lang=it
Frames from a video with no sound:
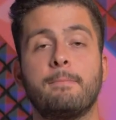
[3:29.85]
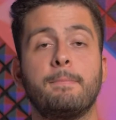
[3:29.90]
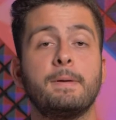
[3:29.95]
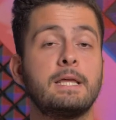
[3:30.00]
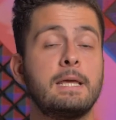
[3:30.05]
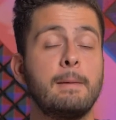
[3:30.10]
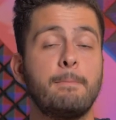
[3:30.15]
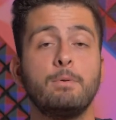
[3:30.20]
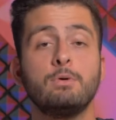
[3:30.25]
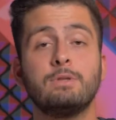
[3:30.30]

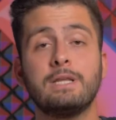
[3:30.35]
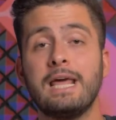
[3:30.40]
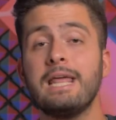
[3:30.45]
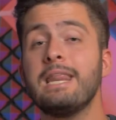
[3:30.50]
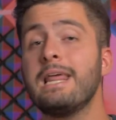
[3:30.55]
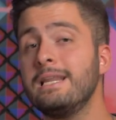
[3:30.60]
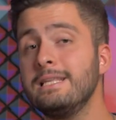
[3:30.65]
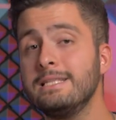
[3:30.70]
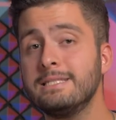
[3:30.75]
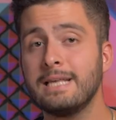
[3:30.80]
perché potrei
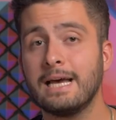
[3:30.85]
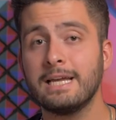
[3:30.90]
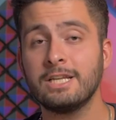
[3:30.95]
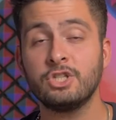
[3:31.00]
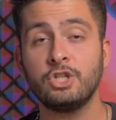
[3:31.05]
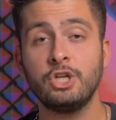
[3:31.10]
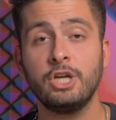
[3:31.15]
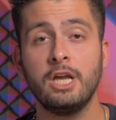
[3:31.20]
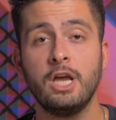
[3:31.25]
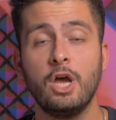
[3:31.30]

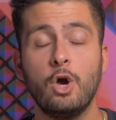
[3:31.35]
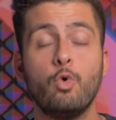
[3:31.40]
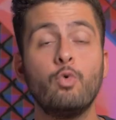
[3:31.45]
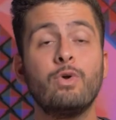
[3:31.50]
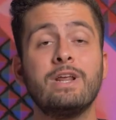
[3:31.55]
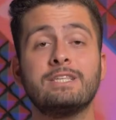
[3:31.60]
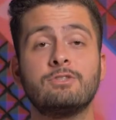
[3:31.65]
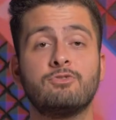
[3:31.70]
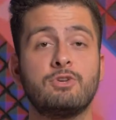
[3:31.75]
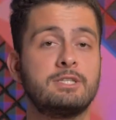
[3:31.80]
realizzarci
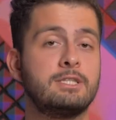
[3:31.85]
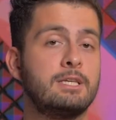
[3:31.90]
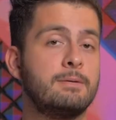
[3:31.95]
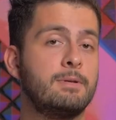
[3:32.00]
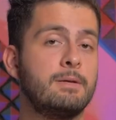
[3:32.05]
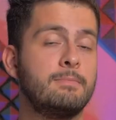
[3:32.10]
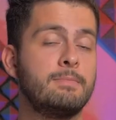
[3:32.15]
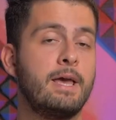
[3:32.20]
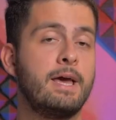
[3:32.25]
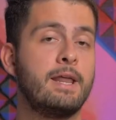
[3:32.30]
un SOS
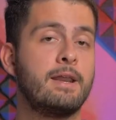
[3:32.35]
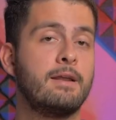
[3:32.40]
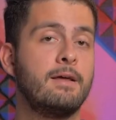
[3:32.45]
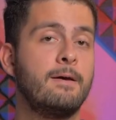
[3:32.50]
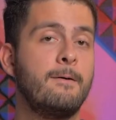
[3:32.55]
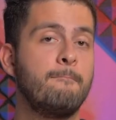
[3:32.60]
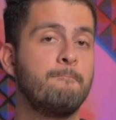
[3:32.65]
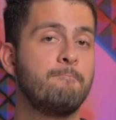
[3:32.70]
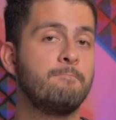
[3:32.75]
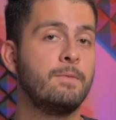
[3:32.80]

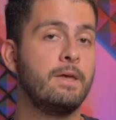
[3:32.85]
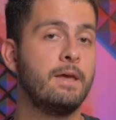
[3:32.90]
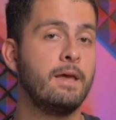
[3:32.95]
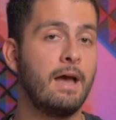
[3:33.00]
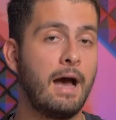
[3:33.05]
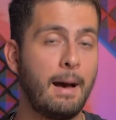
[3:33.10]
Premiere eh,